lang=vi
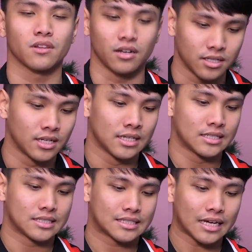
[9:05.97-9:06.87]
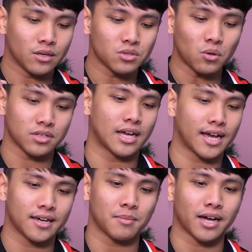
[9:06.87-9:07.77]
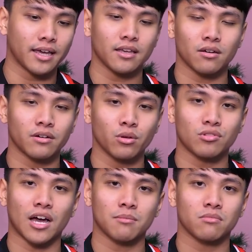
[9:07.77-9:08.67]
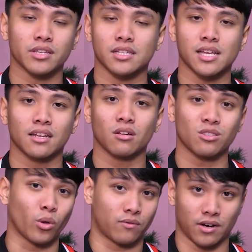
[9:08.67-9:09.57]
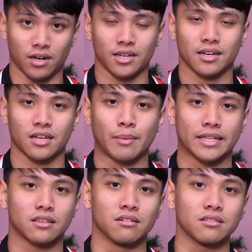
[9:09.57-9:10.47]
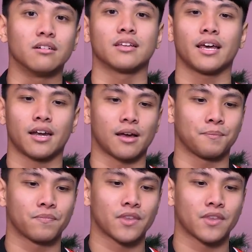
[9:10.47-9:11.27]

Rồi, cái yếu tố thứ hai mà khiến cho real time Ray Tracing nó tuyệt vời á, các bạn tưởng tượng như thế này nè.